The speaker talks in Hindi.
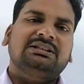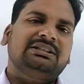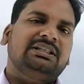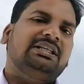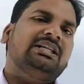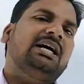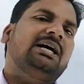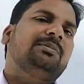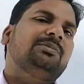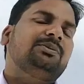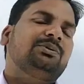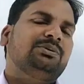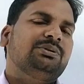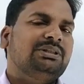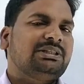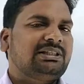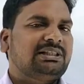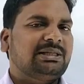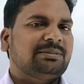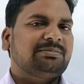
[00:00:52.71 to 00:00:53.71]
देन आपको
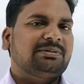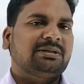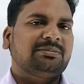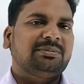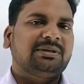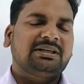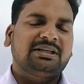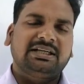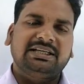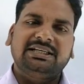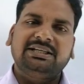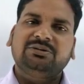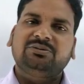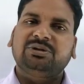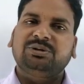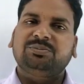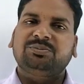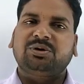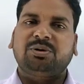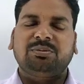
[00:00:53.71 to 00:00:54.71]
इस चैप्टर में कहीं
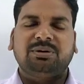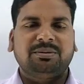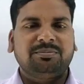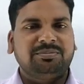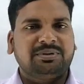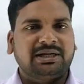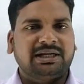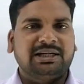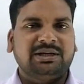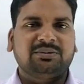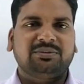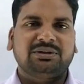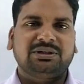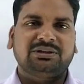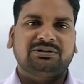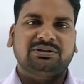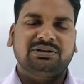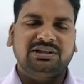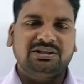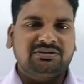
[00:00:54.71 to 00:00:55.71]
कोई प्रॉब्लम नहीं
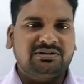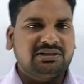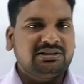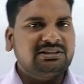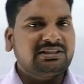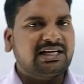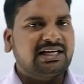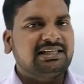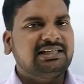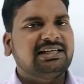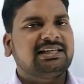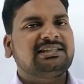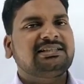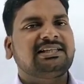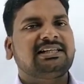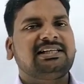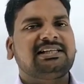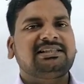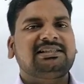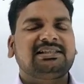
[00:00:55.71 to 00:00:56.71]
होगी तो डियर स्टूडेंट्स आइए आज
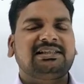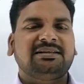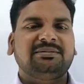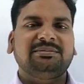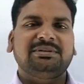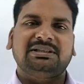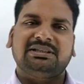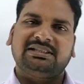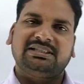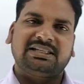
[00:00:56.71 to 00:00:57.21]
का लेक्चर हम